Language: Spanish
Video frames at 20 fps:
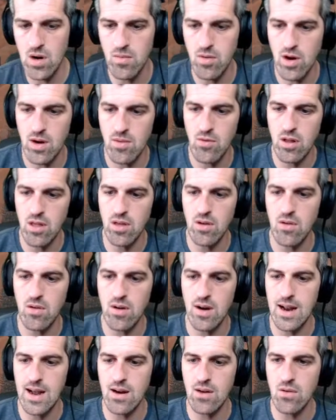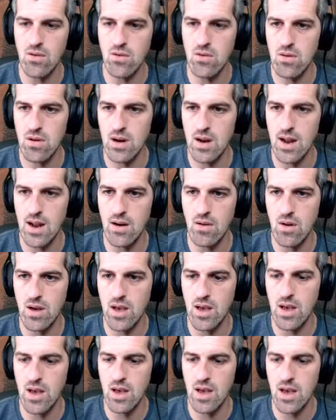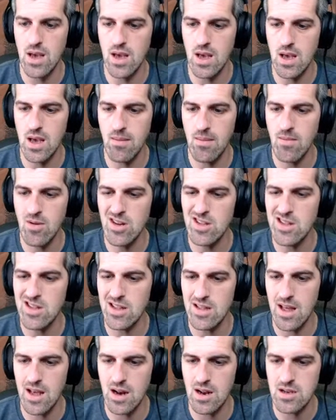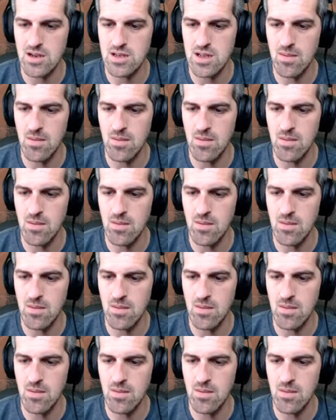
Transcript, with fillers: poca munición, claro, claro. Eh, vamos a intentar este